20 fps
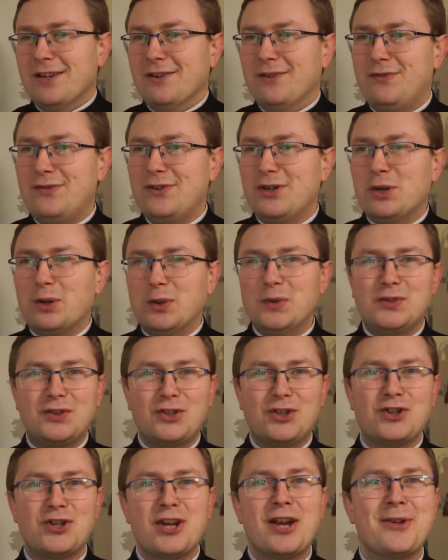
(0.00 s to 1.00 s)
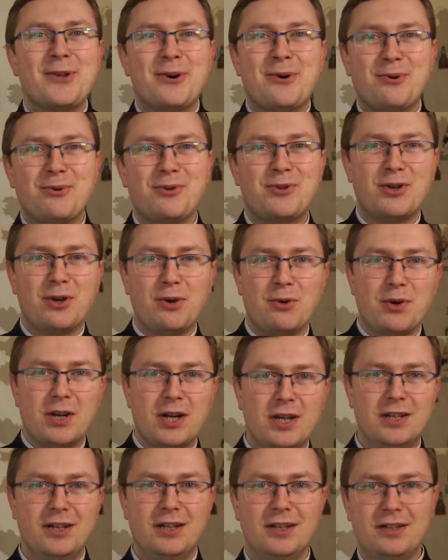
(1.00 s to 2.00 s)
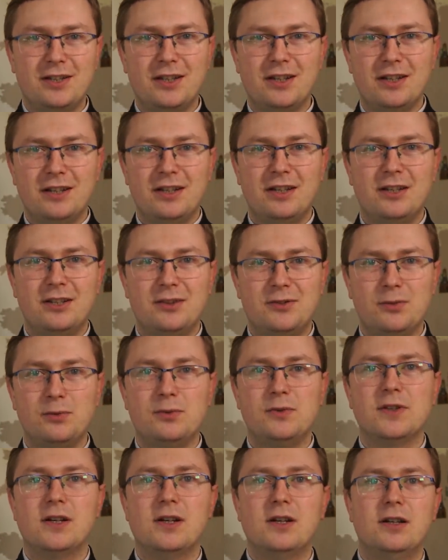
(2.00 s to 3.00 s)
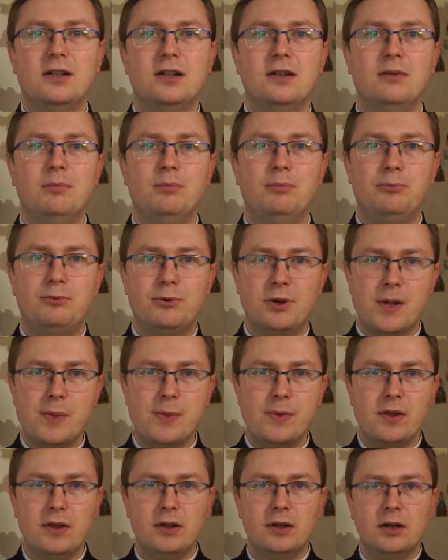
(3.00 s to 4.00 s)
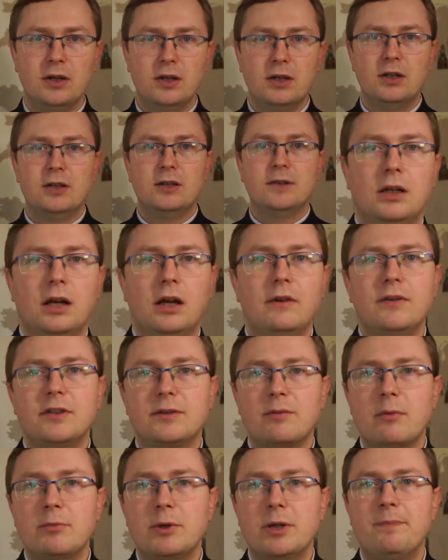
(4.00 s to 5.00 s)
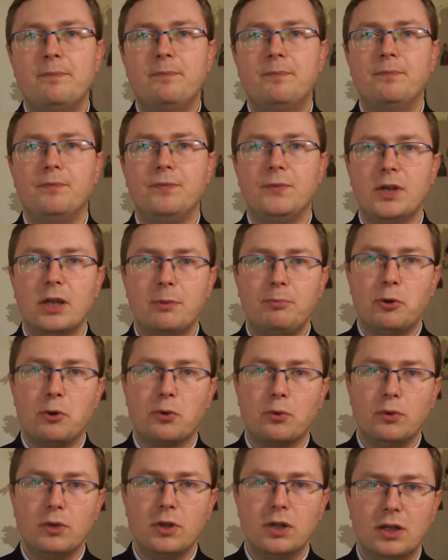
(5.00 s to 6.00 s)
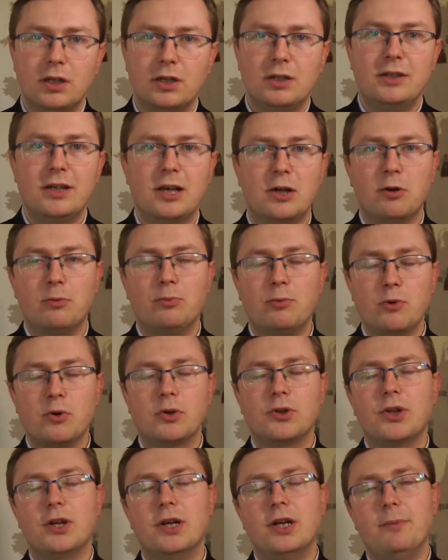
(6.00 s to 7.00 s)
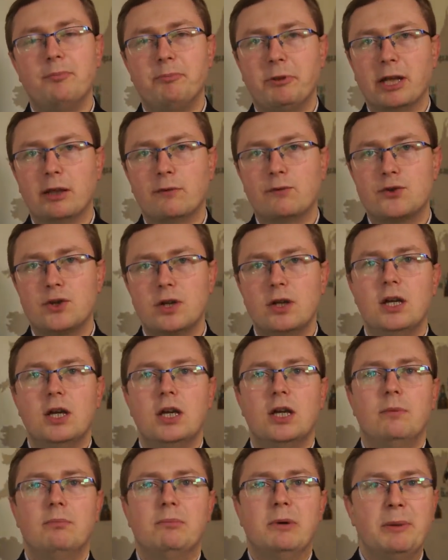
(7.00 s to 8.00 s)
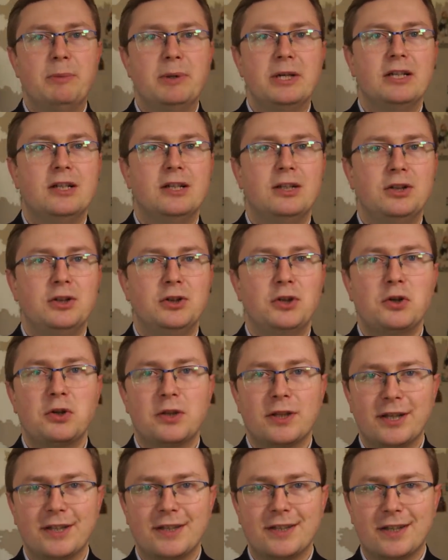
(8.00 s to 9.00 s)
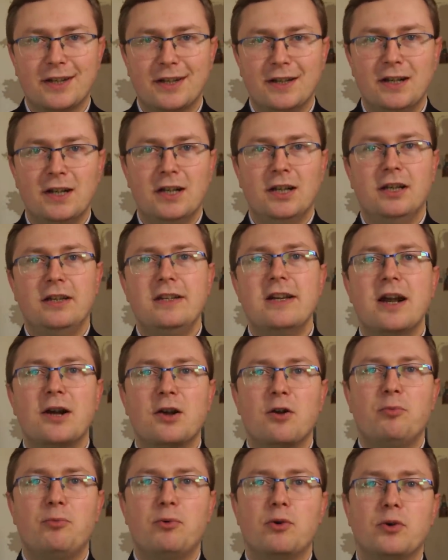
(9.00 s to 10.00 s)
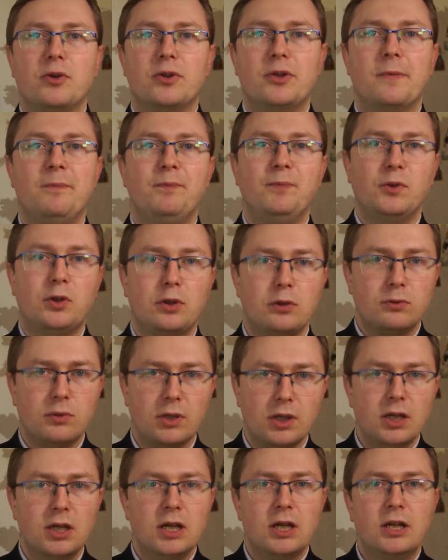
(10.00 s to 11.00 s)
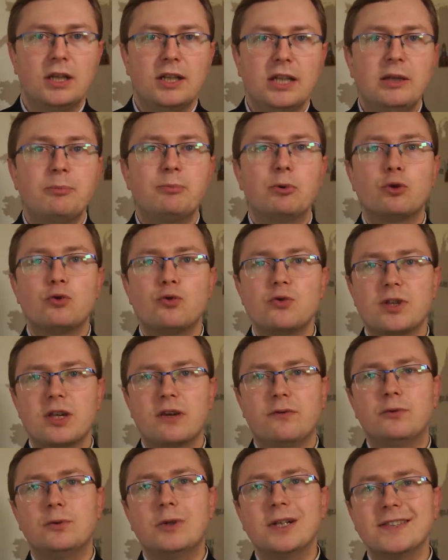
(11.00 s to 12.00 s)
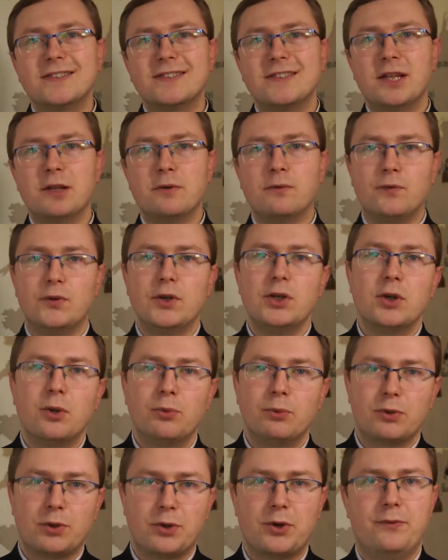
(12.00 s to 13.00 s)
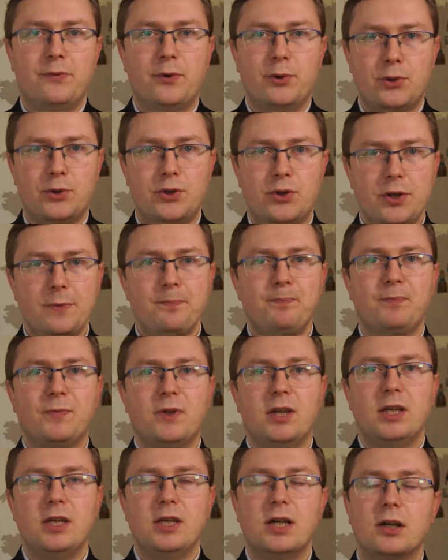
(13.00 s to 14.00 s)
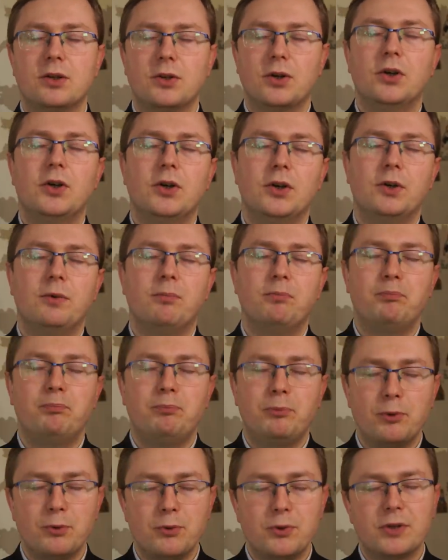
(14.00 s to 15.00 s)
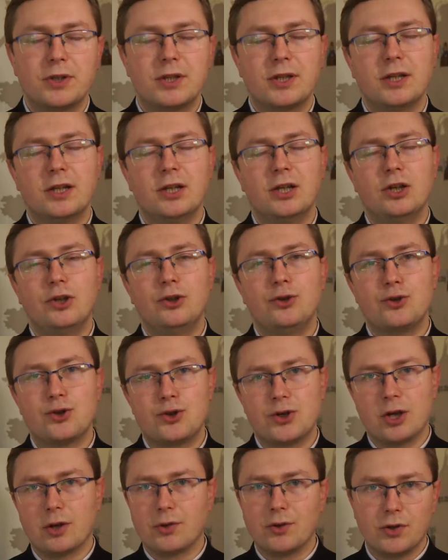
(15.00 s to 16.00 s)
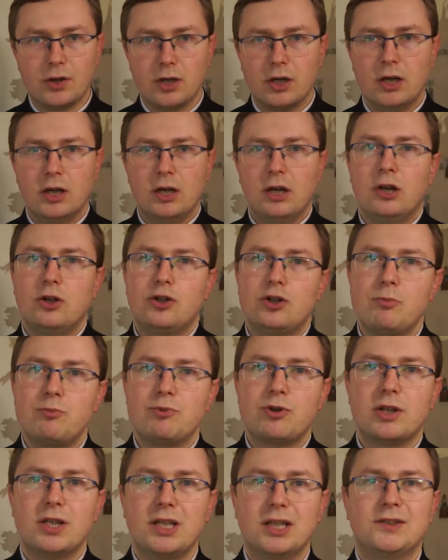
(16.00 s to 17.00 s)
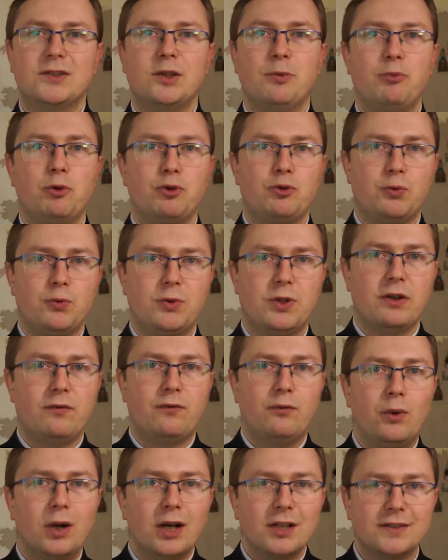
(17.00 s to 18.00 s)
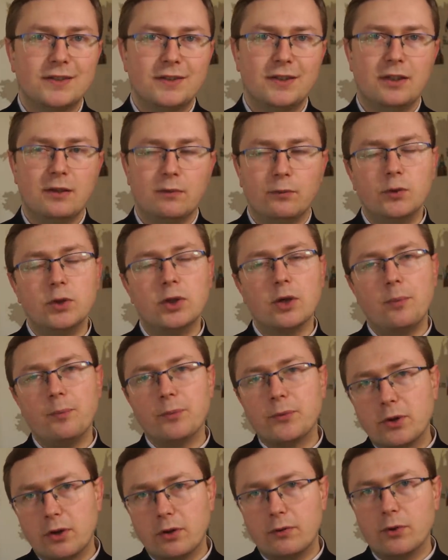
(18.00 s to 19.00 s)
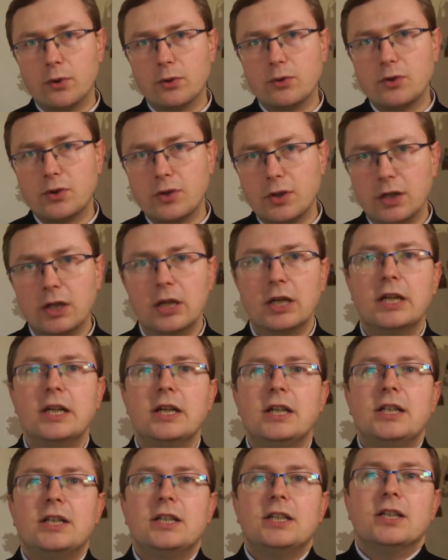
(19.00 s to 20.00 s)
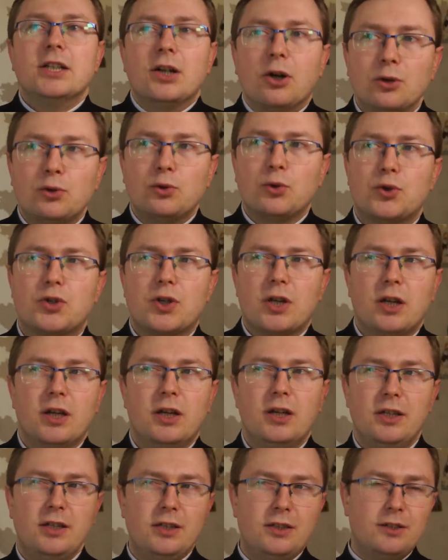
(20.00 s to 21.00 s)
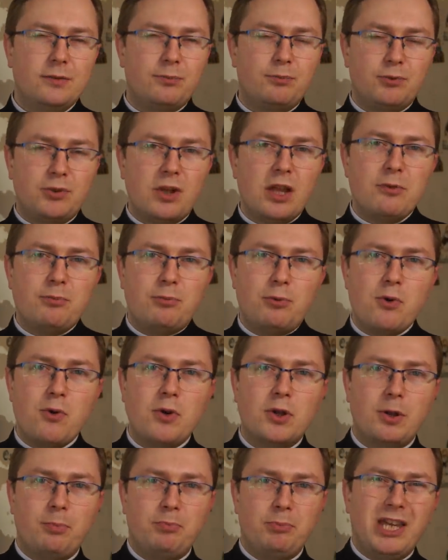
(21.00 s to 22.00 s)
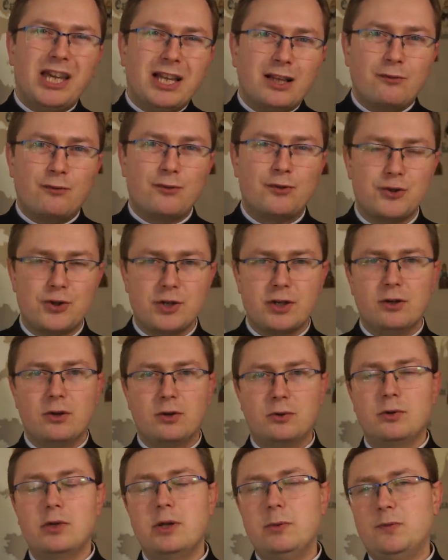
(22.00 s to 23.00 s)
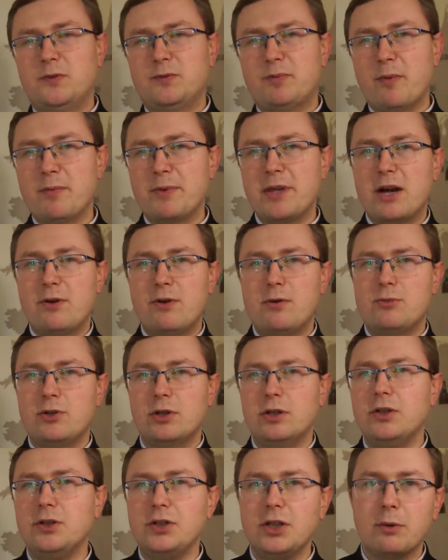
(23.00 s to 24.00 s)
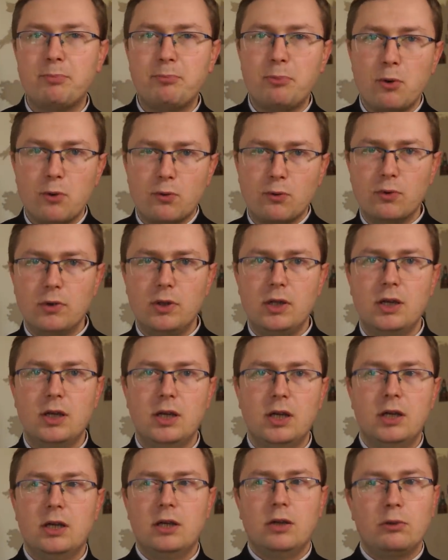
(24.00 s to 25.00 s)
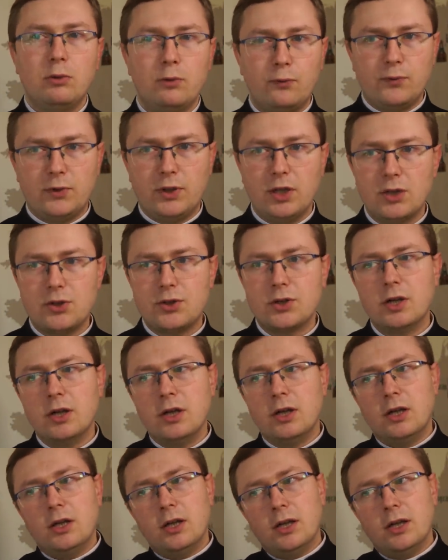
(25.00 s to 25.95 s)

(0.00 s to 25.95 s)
wyostrzają się te cudze błędy. A więc mamy niepokój jako punkt pierwszy, mamy lornetkę jako punkt drugi i poczucie własnej wyjątkowości jako punkt trzeci. Czymże jest to poczucie własnej wyjątkowości? Otóż ten punkt pierwszy, o którym wspomniałem, czyli niepokój, również